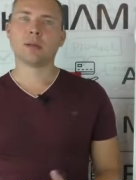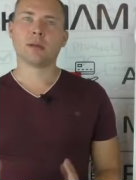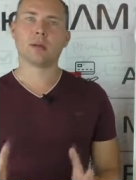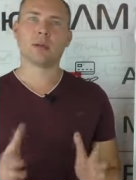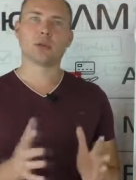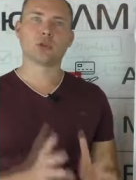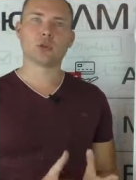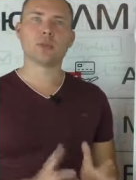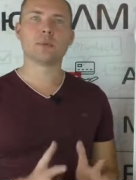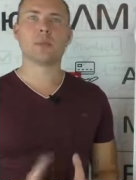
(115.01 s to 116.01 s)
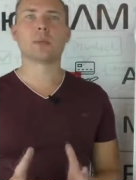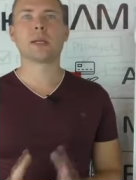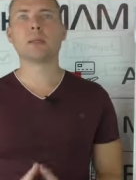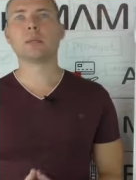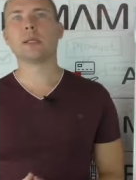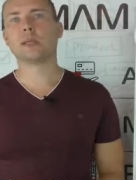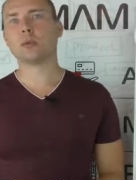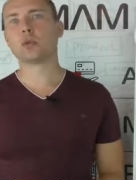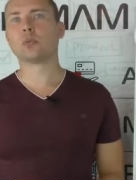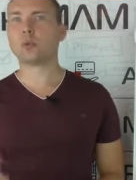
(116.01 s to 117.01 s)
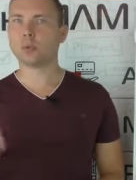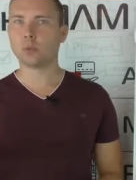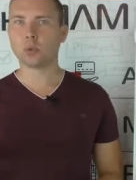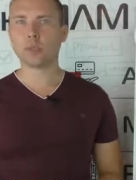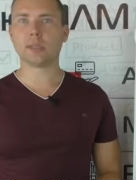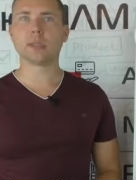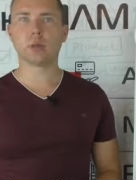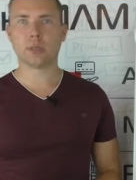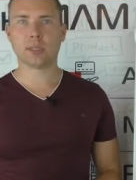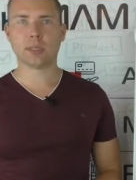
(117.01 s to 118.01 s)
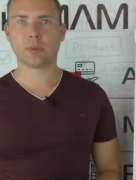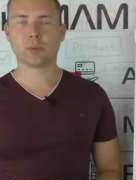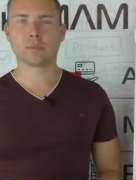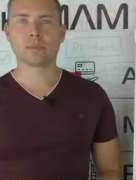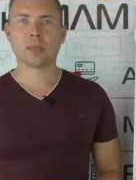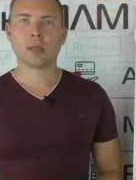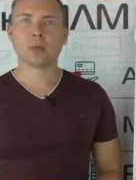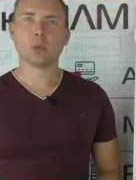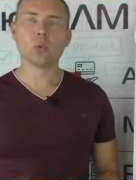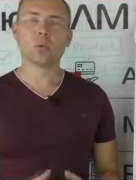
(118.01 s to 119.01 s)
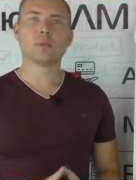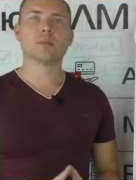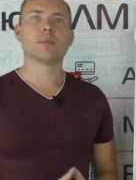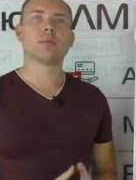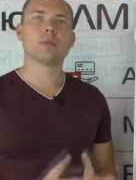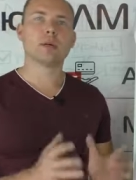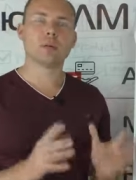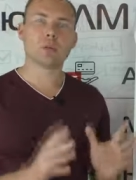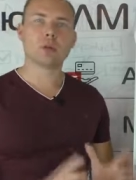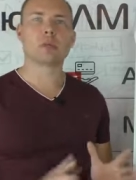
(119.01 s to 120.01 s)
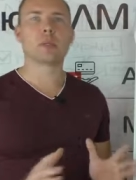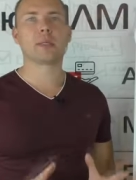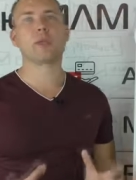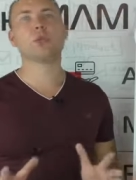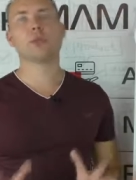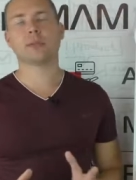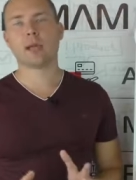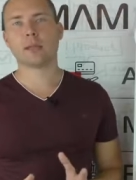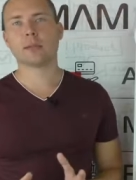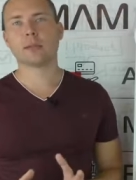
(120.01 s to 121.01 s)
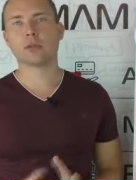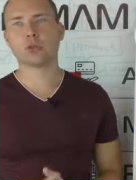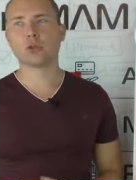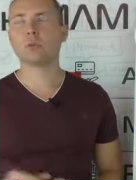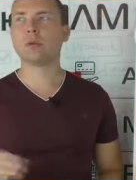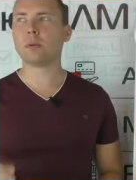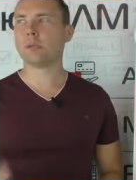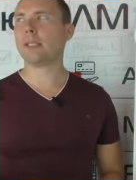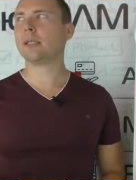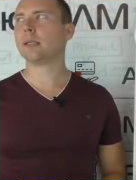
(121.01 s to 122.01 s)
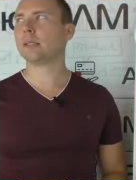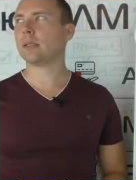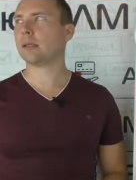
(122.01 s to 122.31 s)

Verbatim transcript: э, что вам необходимо для того, чтобы запустить эту систему. Ну, э, во-первых, продающий сайт. Чтобы вам сделать э,